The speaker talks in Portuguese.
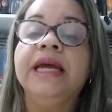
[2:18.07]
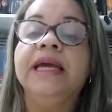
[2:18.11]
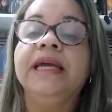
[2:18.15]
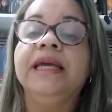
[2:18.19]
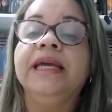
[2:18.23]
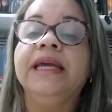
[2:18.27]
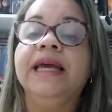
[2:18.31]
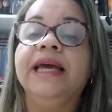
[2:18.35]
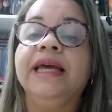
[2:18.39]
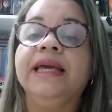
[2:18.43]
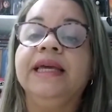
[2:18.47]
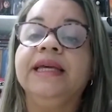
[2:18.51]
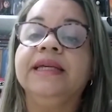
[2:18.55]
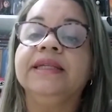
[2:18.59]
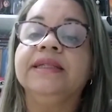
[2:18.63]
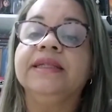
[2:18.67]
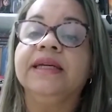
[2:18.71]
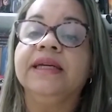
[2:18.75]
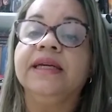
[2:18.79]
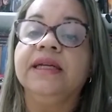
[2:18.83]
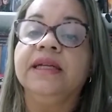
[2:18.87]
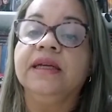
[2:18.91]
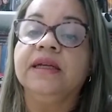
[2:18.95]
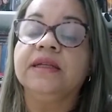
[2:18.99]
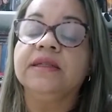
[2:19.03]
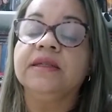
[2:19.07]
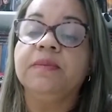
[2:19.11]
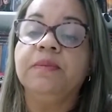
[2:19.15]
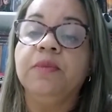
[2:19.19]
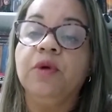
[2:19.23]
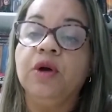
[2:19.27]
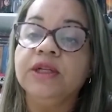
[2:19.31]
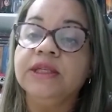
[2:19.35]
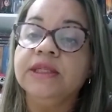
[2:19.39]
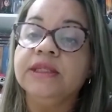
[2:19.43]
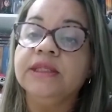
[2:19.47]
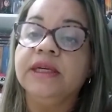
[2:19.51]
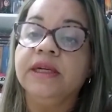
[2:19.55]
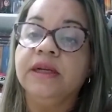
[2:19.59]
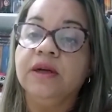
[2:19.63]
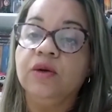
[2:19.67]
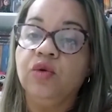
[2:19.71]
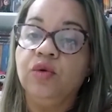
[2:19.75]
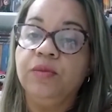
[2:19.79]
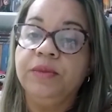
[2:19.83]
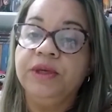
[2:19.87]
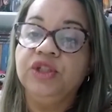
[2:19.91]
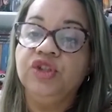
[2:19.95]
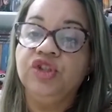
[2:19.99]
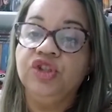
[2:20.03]
e aí essa criança pode ser
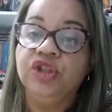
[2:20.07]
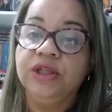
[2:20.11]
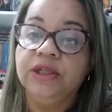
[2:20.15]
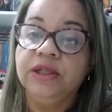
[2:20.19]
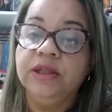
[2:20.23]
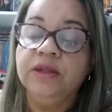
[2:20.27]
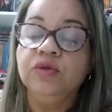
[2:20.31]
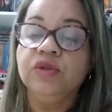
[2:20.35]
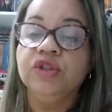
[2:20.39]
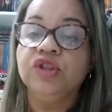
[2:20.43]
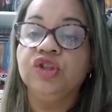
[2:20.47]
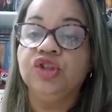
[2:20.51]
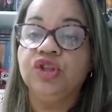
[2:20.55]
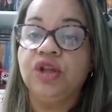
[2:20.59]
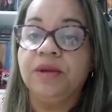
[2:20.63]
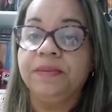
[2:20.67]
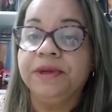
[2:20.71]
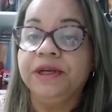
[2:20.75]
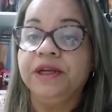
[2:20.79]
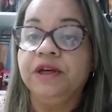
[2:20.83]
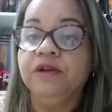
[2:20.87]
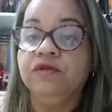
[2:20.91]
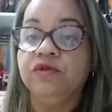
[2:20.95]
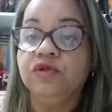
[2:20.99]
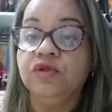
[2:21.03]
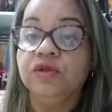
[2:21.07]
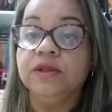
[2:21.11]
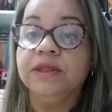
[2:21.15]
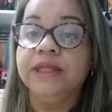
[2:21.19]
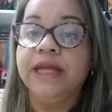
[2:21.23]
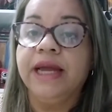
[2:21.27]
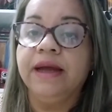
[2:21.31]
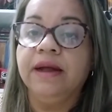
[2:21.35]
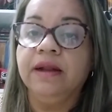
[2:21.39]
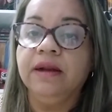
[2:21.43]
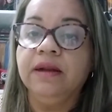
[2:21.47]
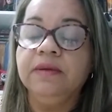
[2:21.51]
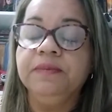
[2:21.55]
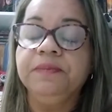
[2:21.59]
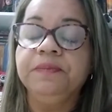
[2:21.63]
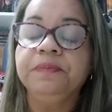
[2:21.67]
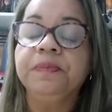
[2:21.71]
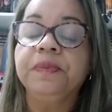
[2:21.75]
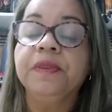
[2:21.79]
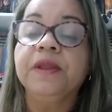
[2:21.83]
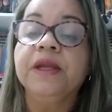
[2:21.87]
acometida, o sistema nervoso dela.